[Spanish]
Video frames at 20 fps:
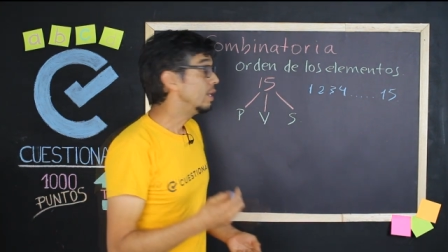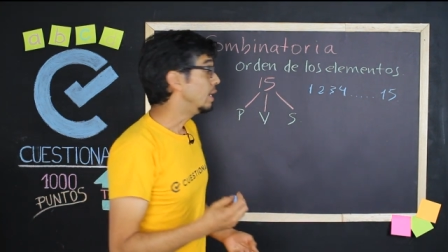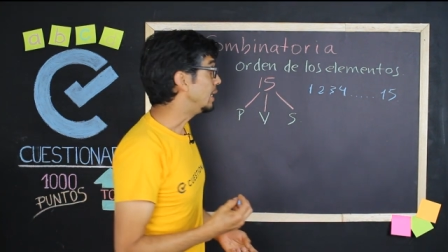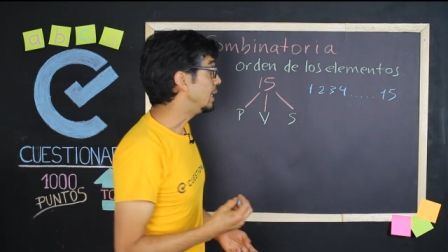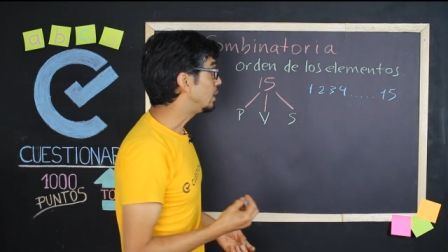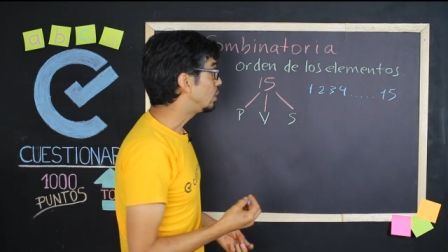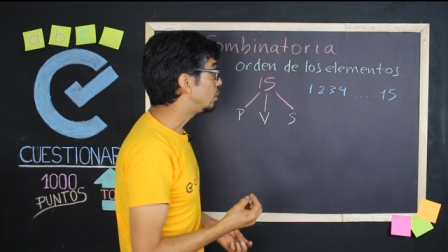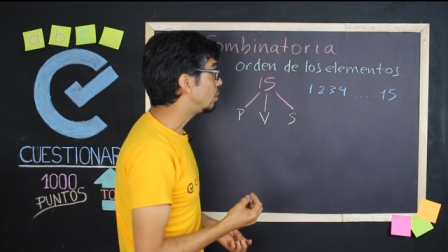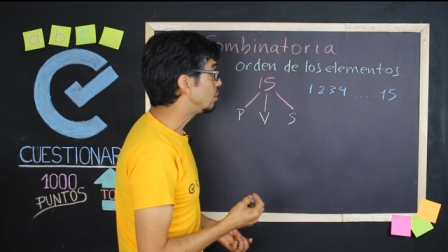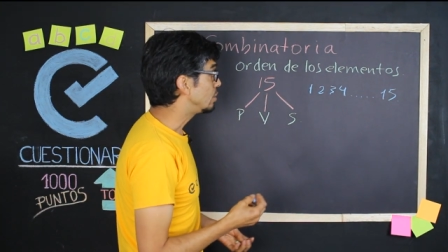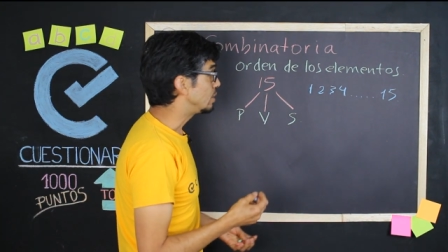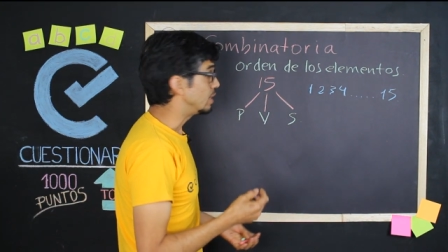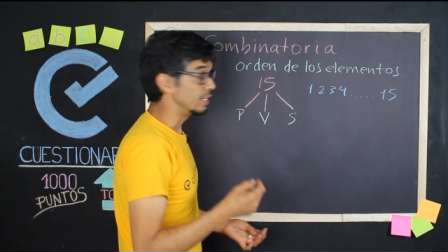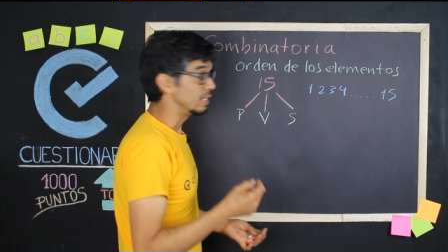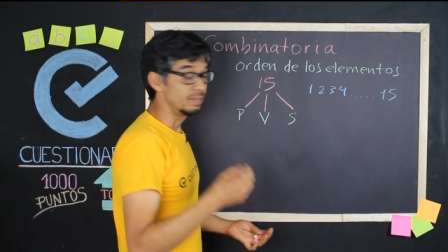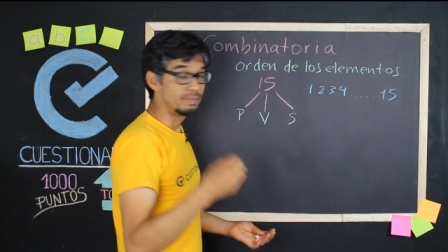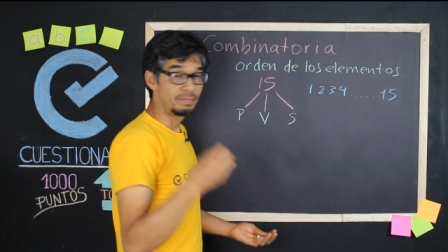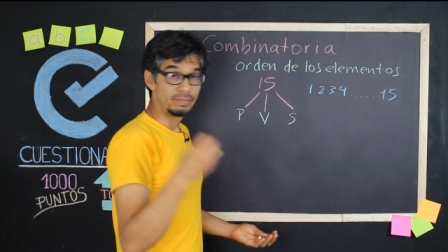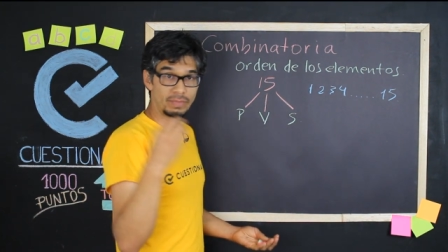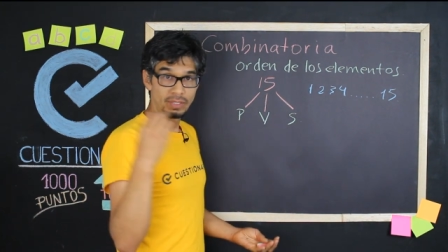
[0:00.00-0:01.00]

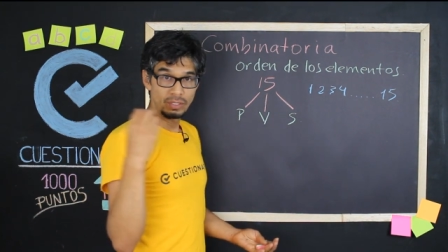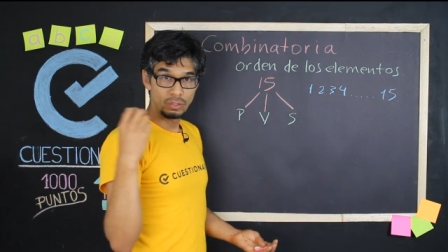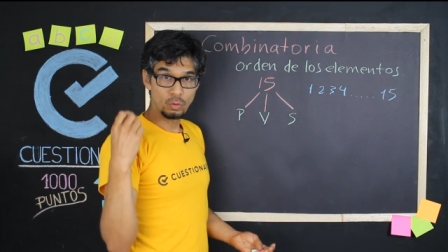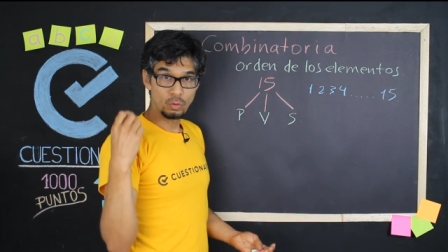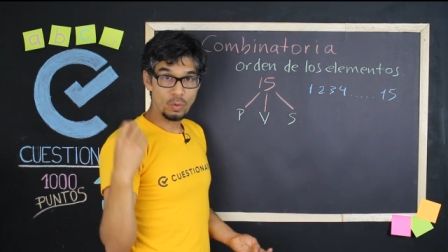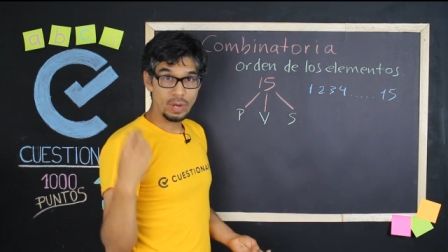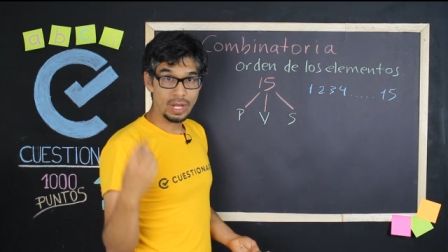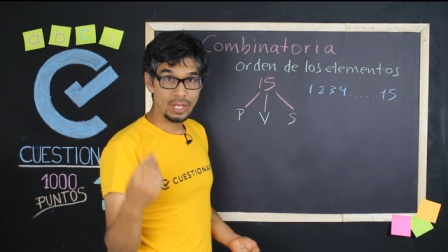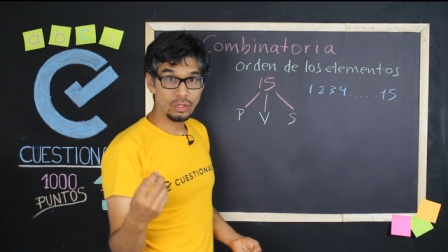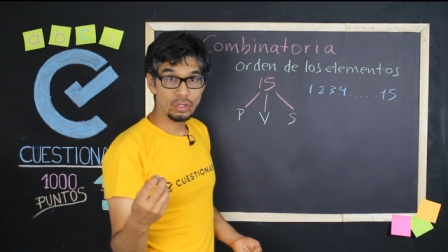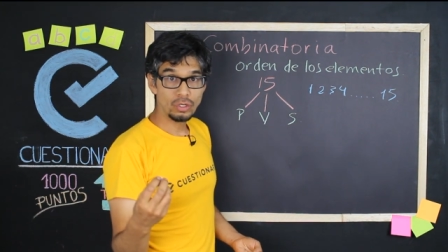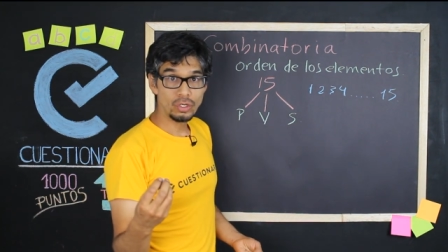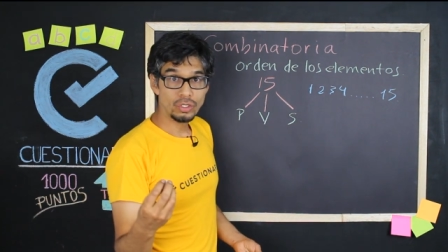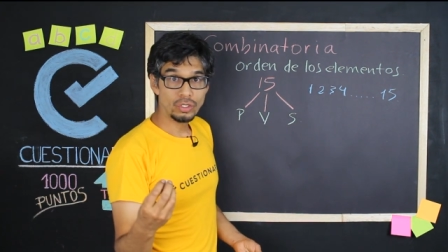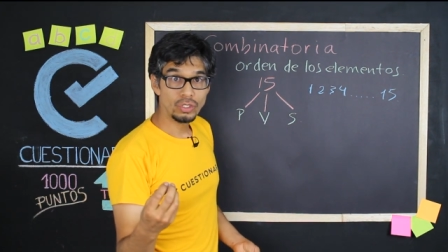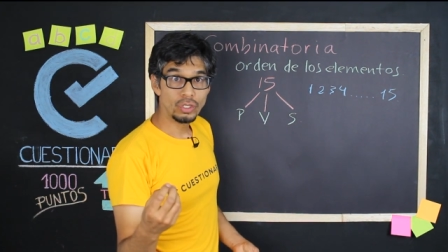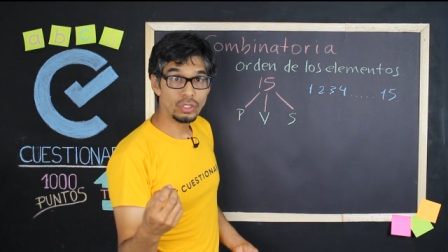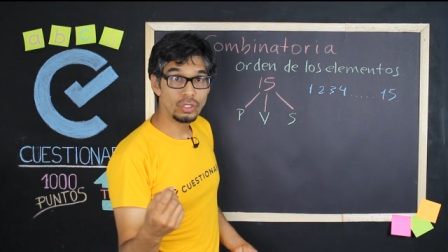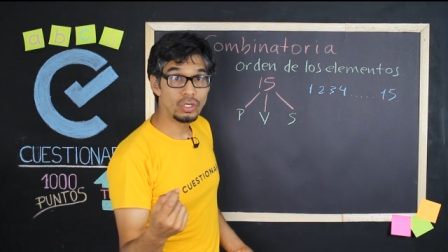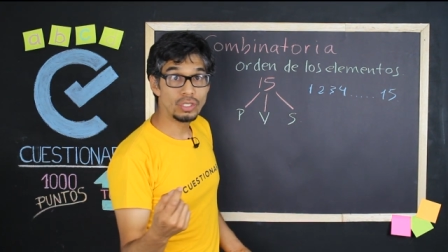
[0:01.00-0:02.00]
Entonces, cuando
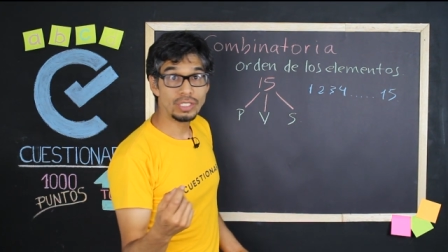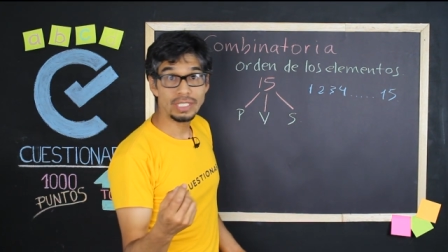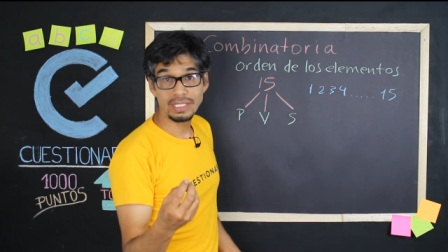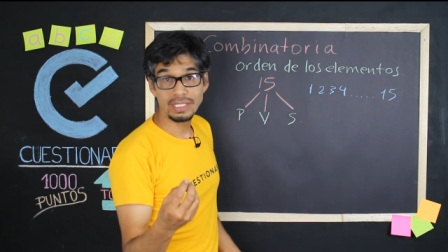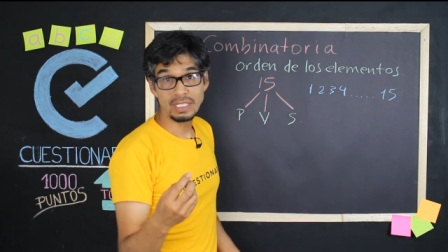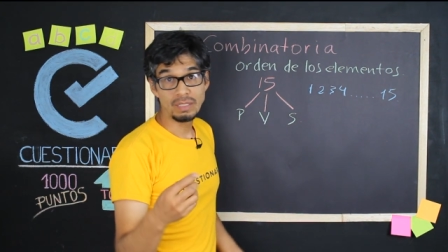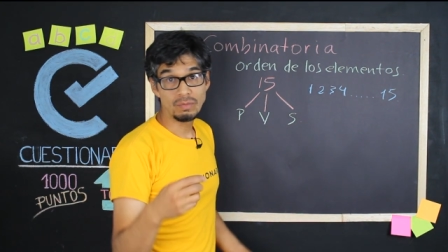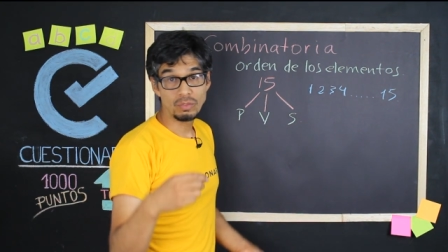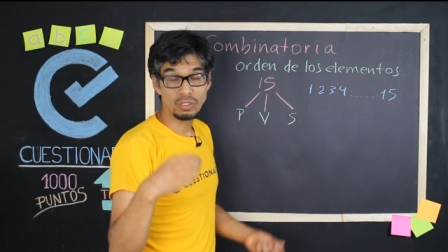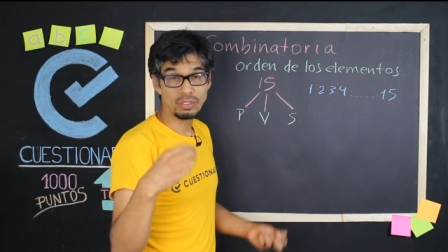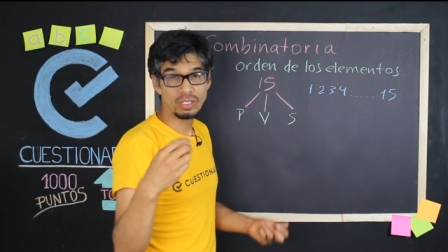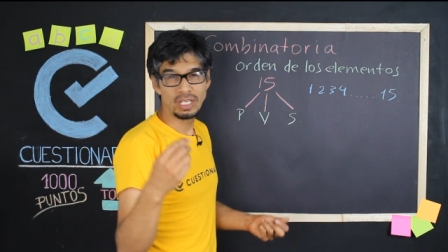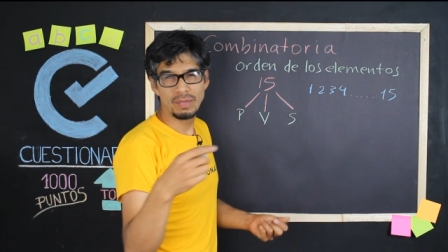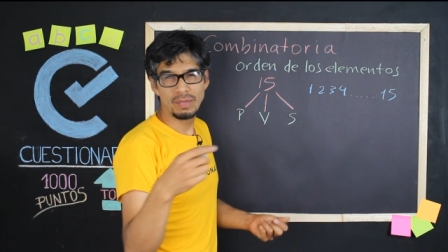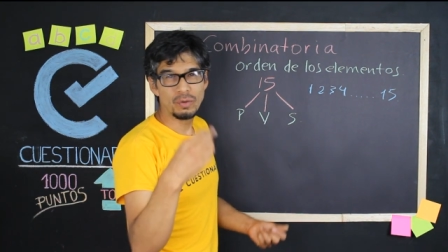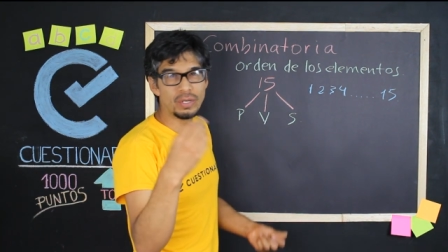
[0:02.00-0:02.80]
nosotros decimos, ok,